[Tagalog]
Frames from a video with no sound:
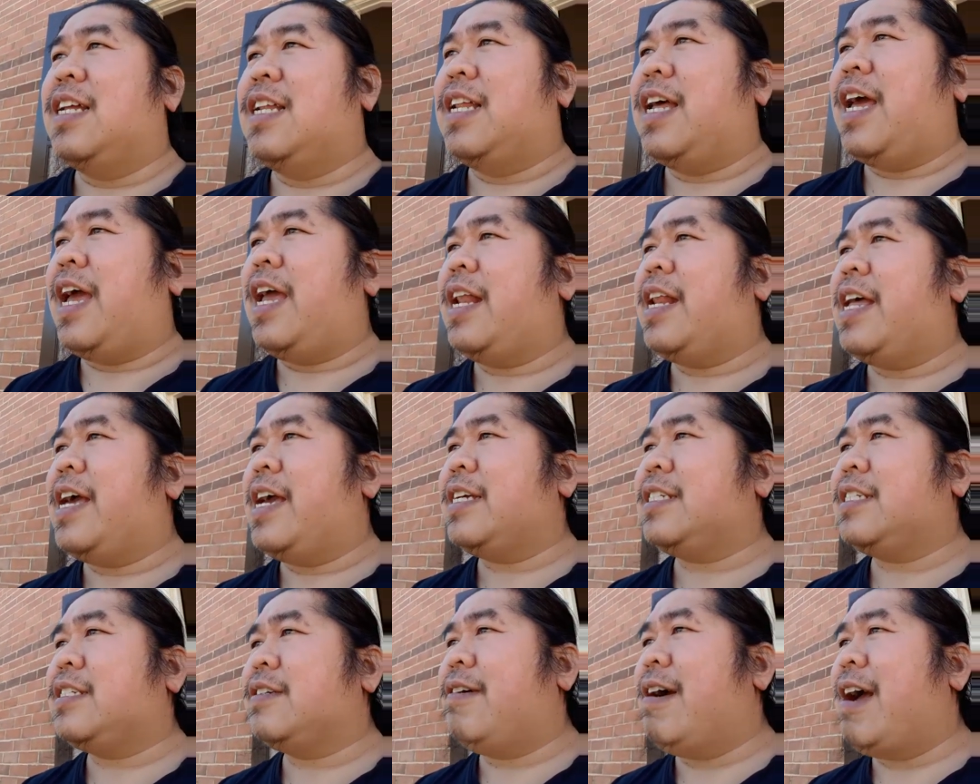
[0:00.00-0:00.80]
Hey,
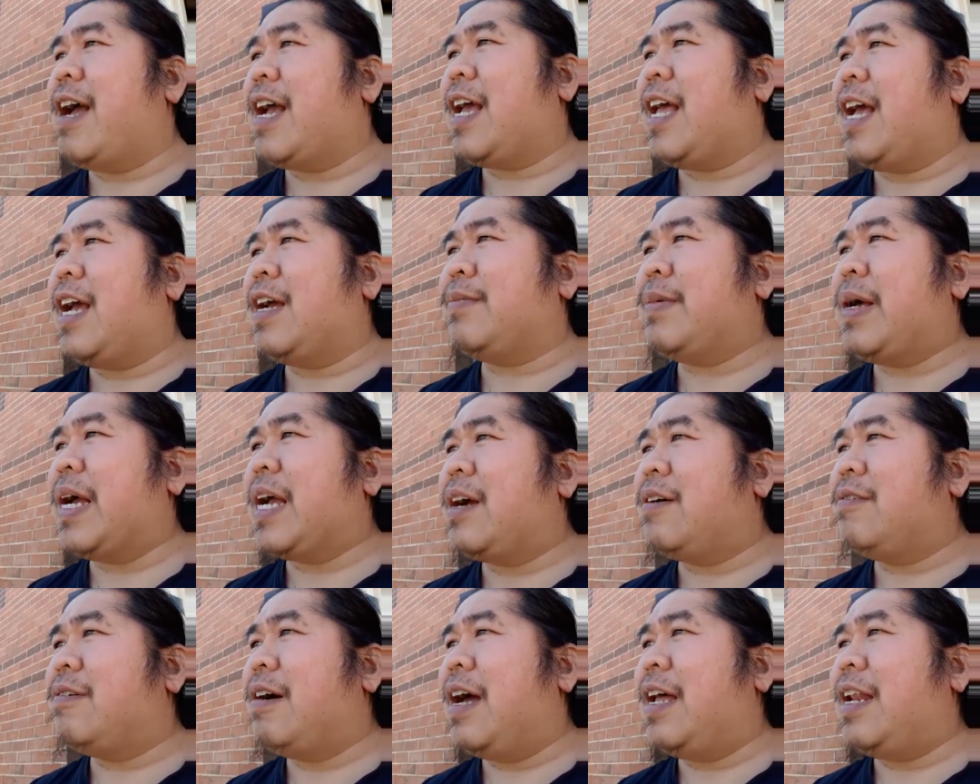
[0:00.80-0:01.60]
Lace! Huwag kang
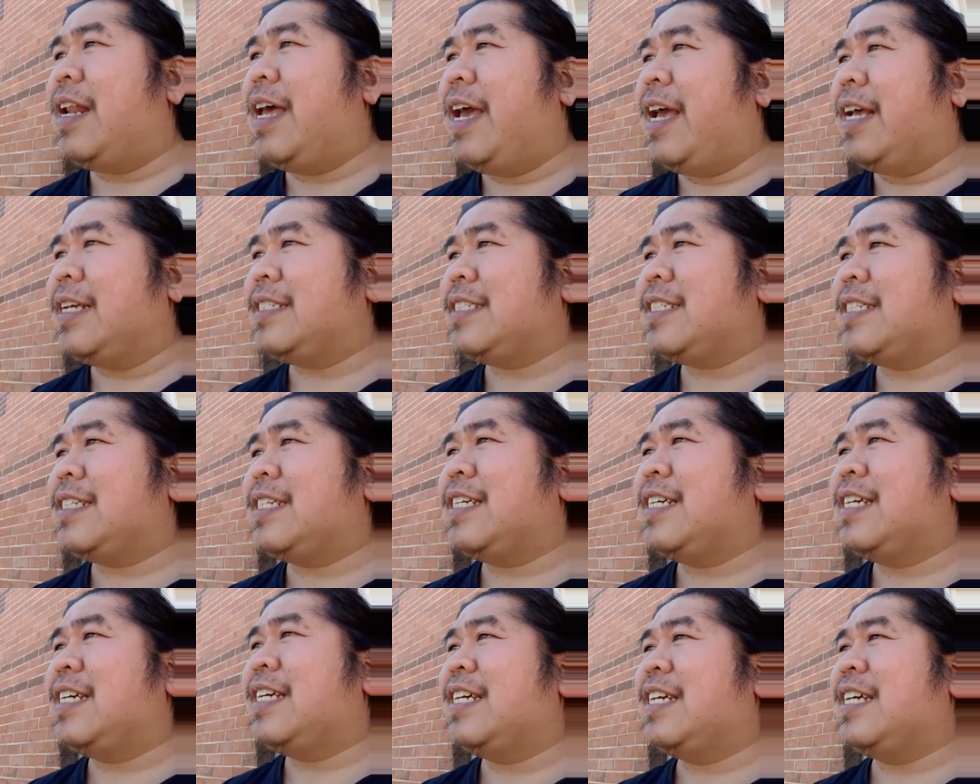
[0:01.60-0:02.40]
magawa, Lace!
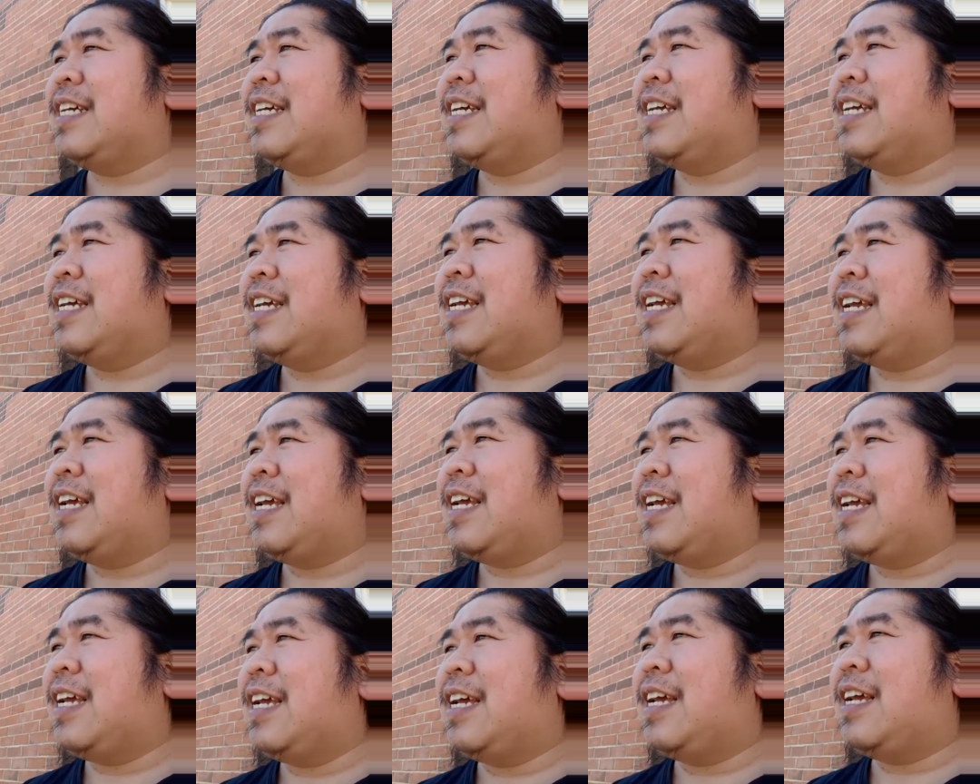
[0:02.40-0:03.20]

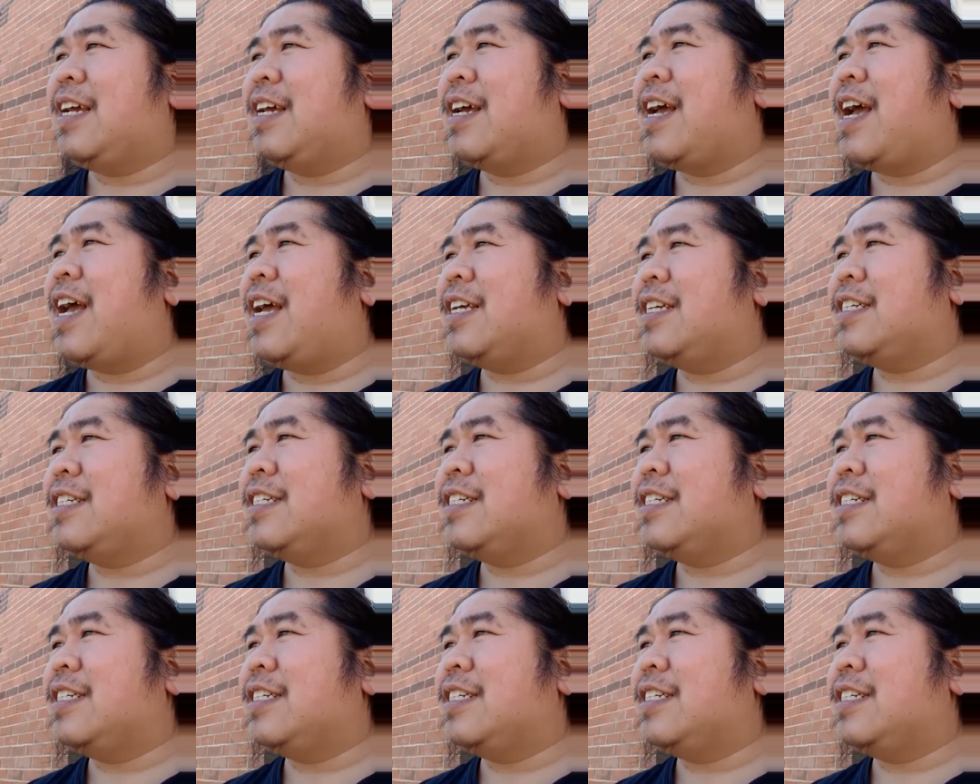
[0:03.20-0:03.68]
Ay!